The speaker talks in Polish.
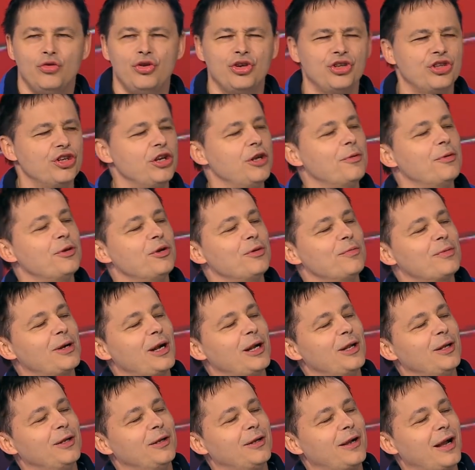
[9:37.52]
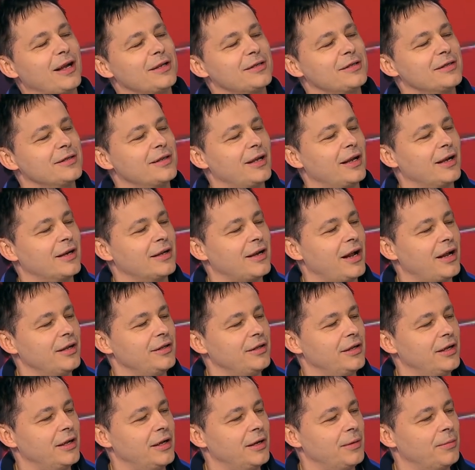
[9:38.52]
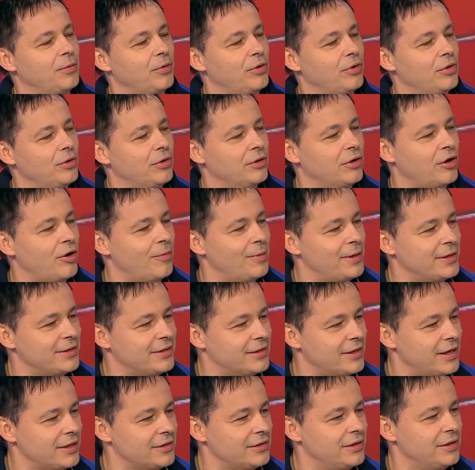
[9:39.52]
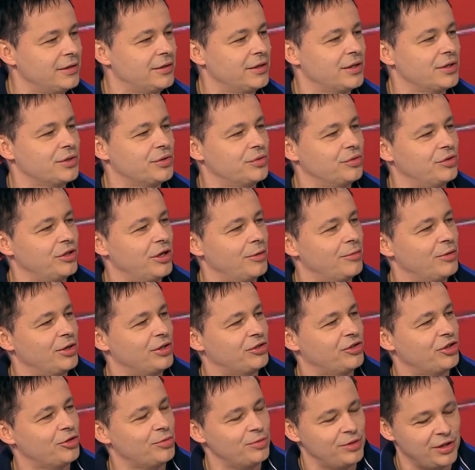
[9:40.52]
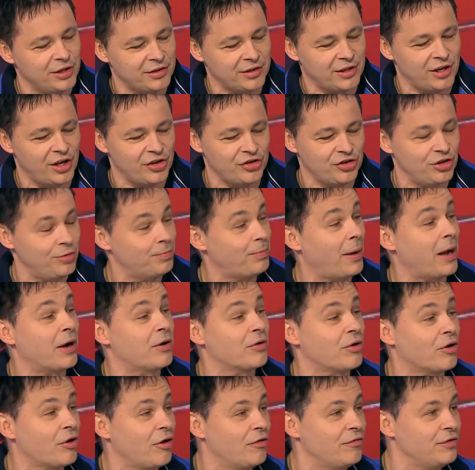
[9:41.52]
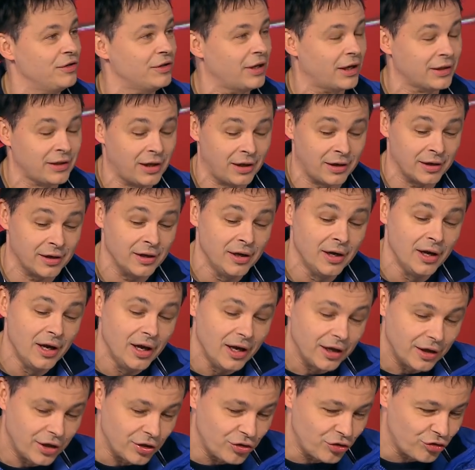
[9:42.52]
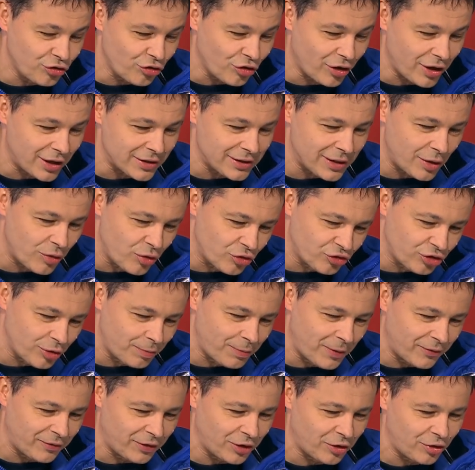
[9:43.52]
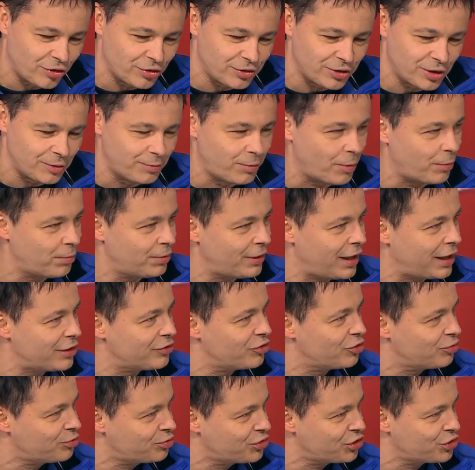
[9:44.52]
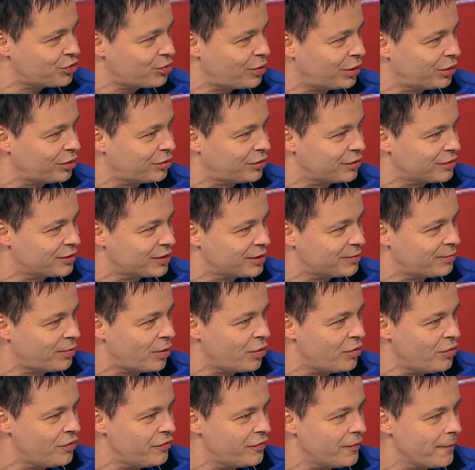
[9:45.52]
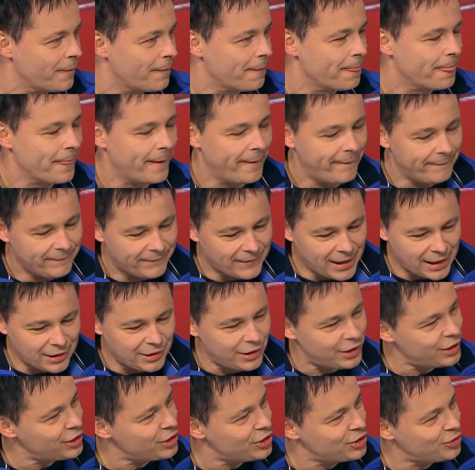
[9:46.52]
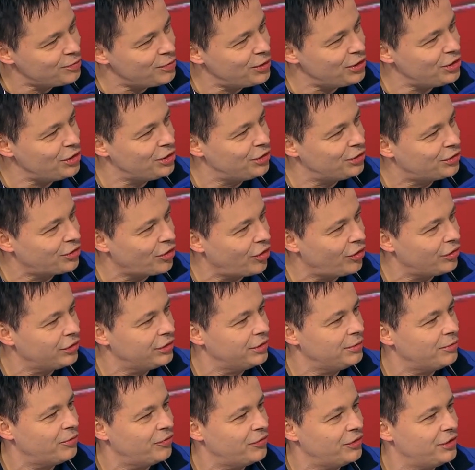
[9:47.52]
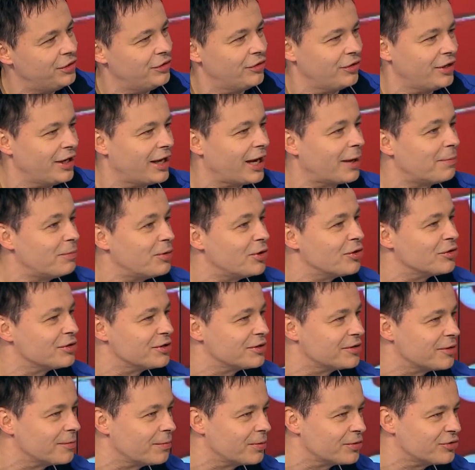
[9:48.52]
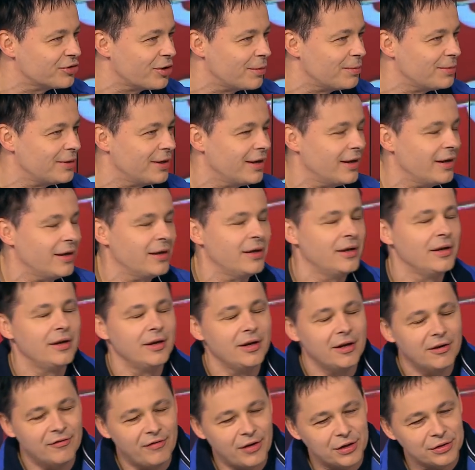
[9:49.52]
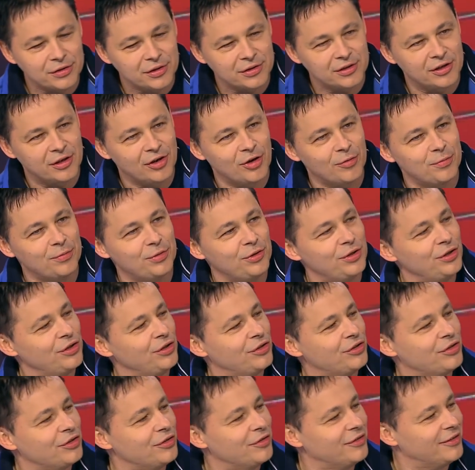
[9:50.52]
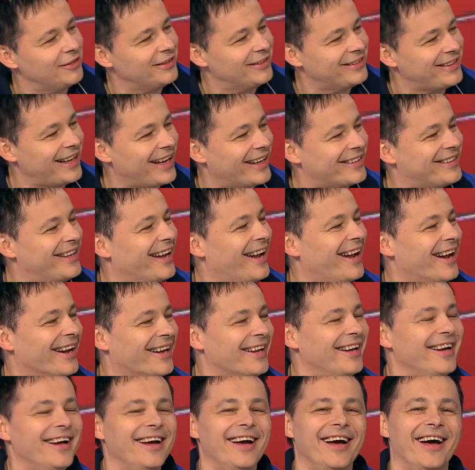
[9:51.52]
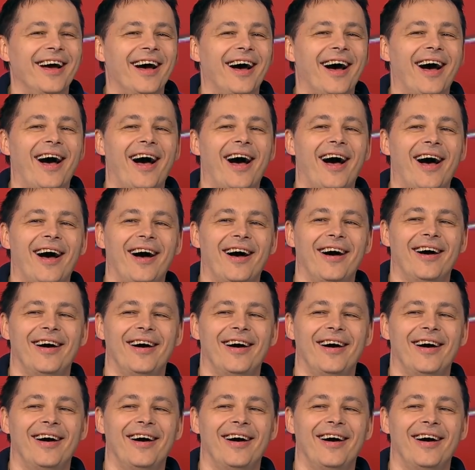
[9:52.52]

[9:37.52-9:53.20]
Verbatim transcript: nigdy nie będziemy brali kasy za granie, bo komercja nas nie interesuje, my jesteśmy niezależni, Pan Krokowi i tak dalej. Kiedy się okazało, że pewnego rodzaju popularność przyszła do tych mhm. zespołów, Nagle zmienili tony i mówili, no nie, jak pieniądze są potrzebne, warto zarobić. Czasy się, tak, tak. tak. Czasy się zmieniają,